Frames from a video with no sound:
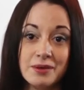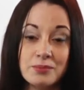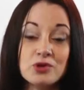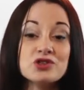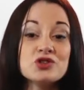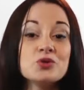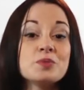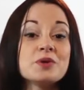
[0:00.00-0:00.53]

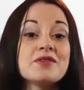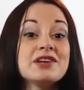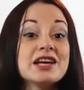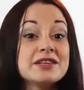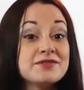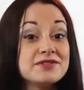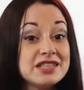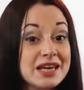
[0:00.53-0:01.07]
можно
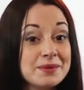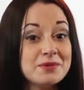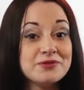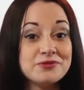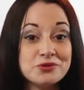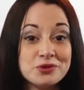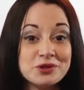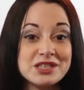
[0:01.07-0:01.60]
управлять всеми
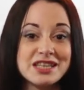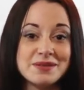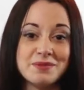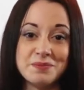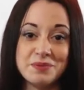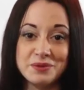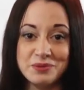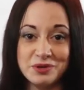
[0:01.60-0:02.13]
функциями
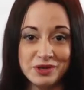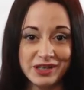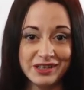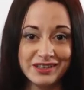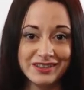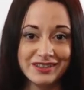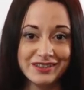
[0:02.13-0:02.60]
прибора.